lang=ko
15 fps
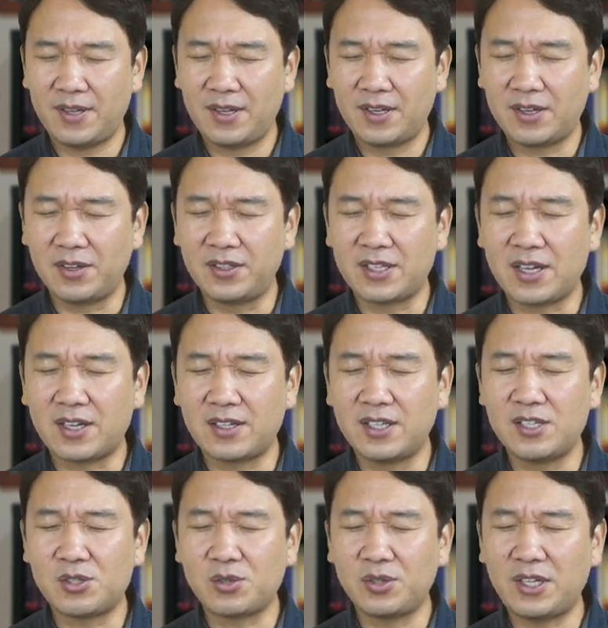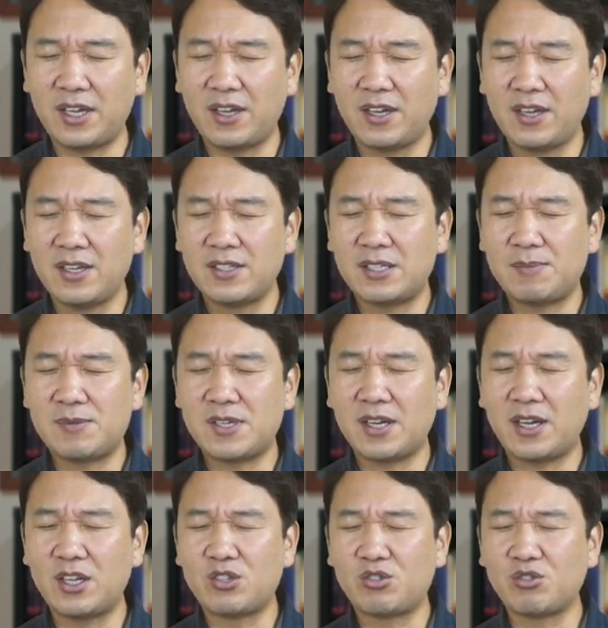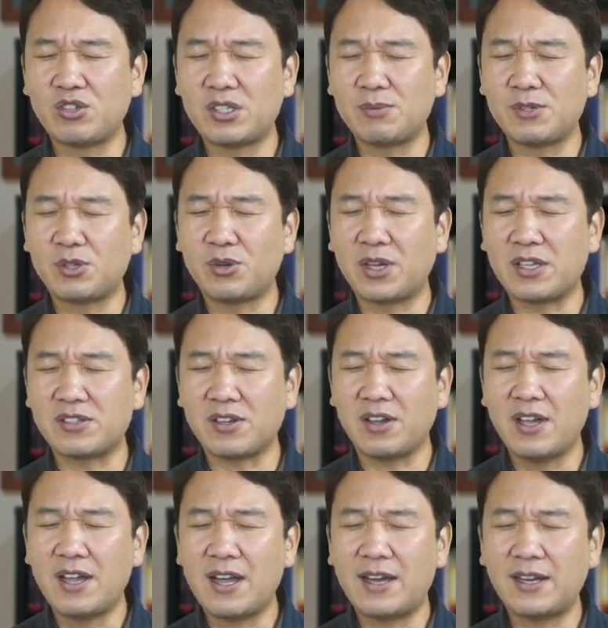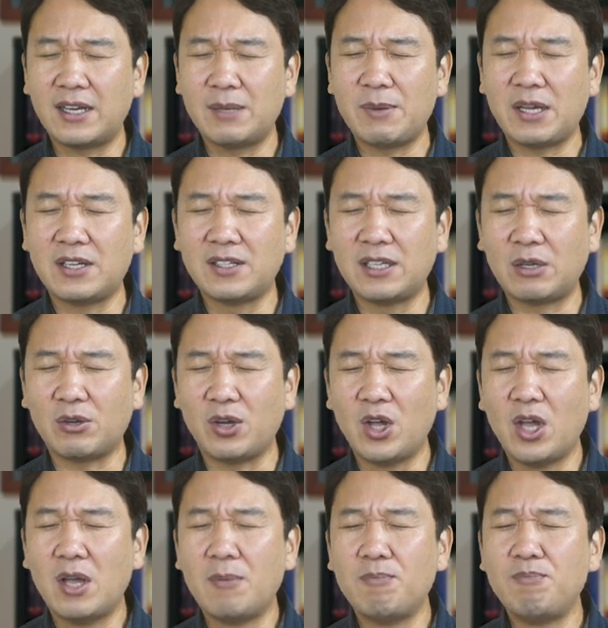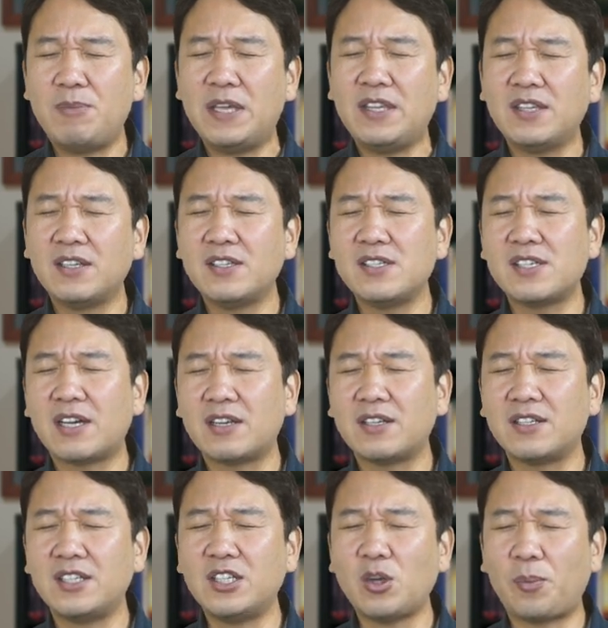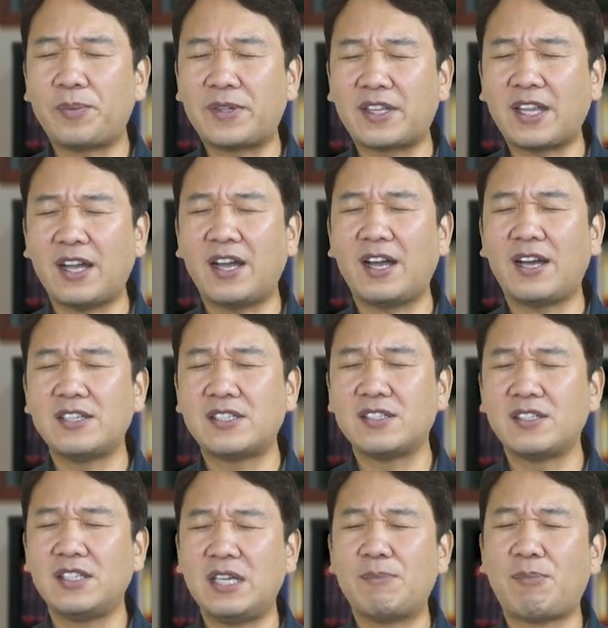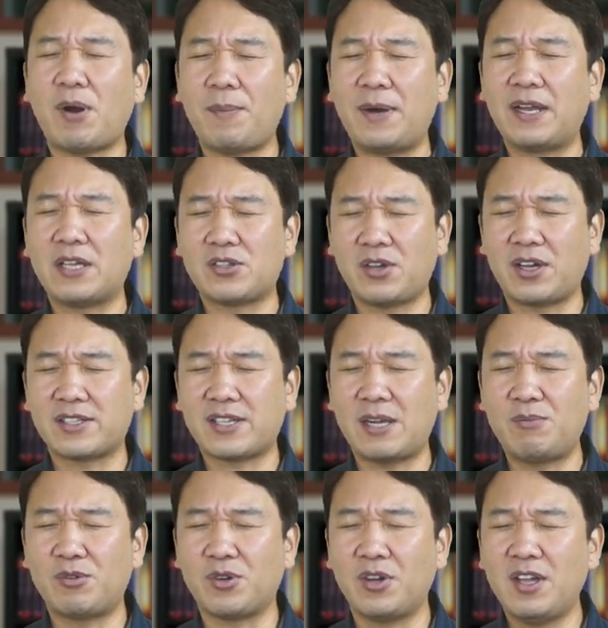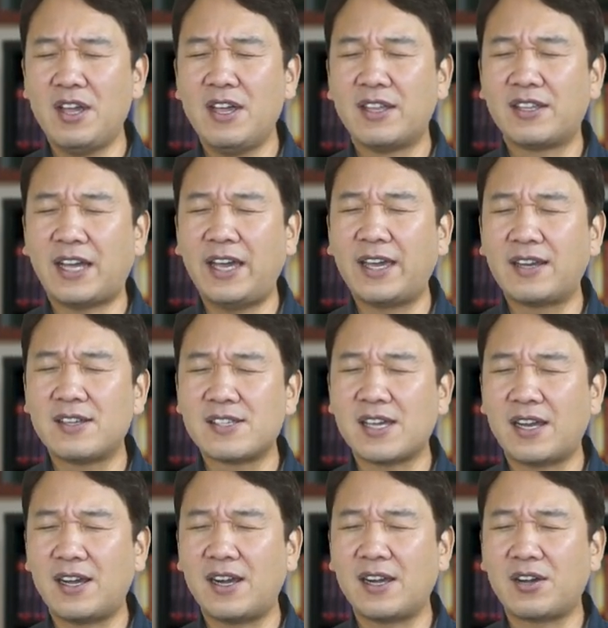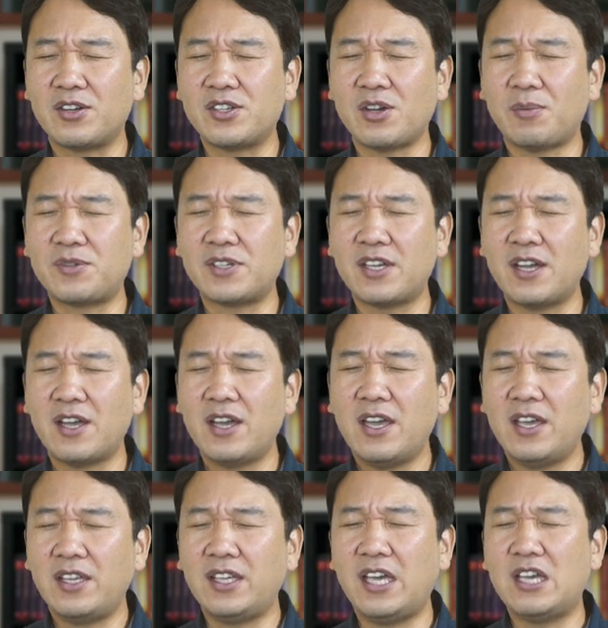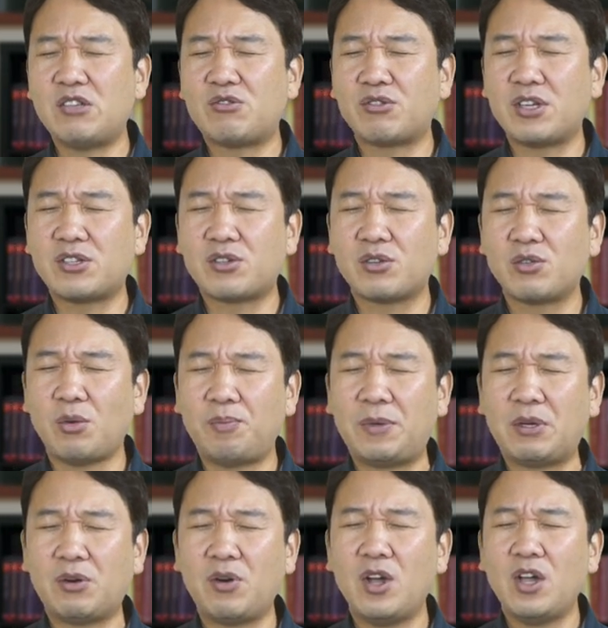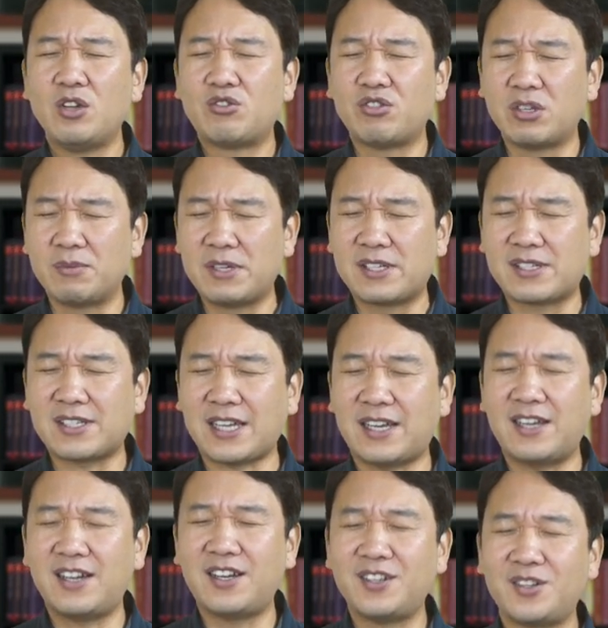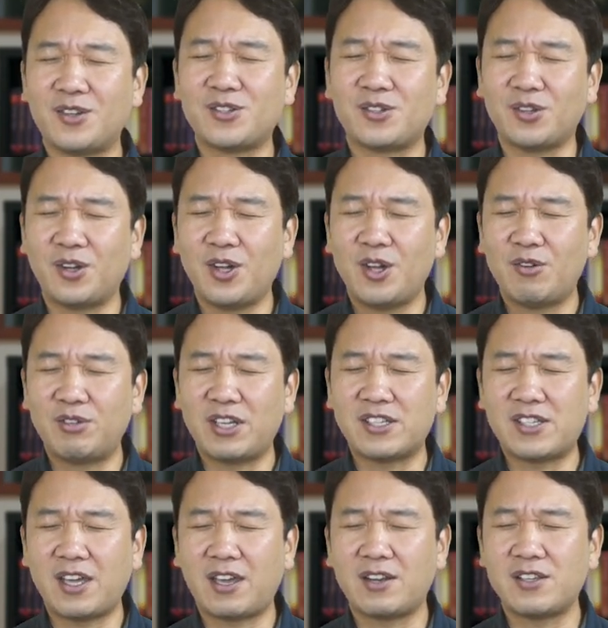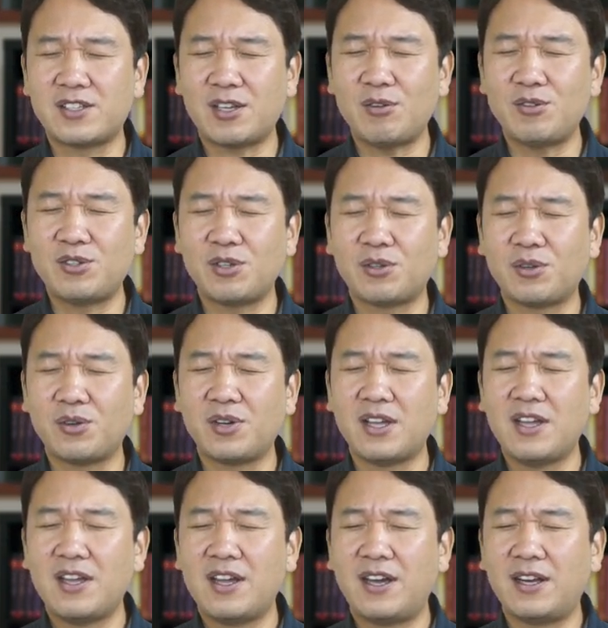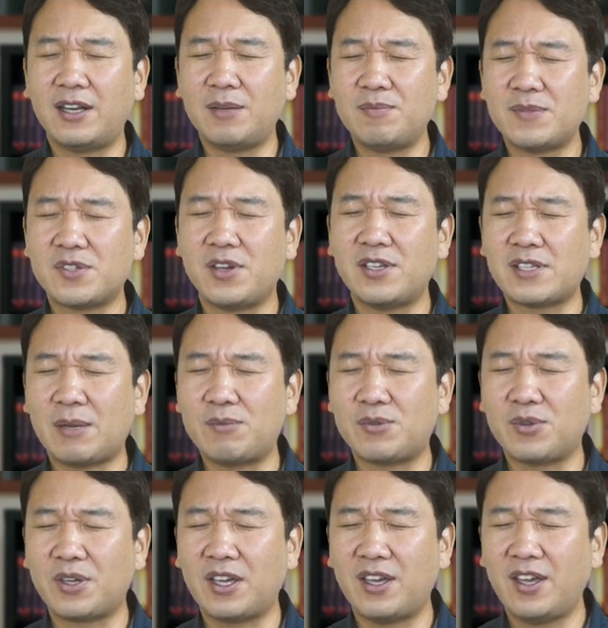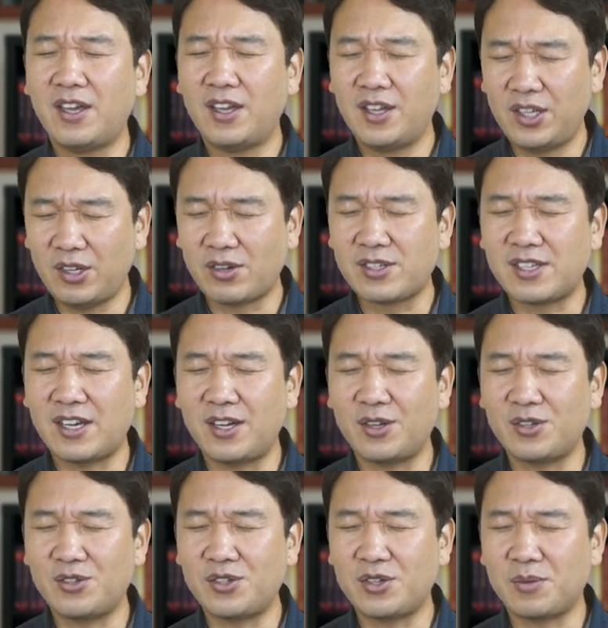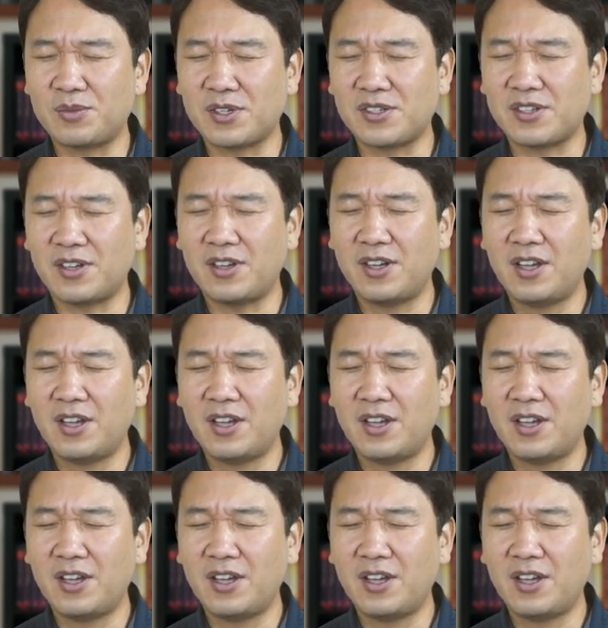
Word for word: 그러니까 그리스도의 십자가의 죽으심을 통해서 하나님의 은혜로 믿는 자를 의롭다 하시는 이법 안에 저희가 삶으로 나에게는 자랑할 것이 없으나 예수 그리스도를 높이고 주님을 자랑하는 것으로 우리의 생애를 채울 수 있도록 하나님 저희 삶 속에 역사하여 주시옵소서.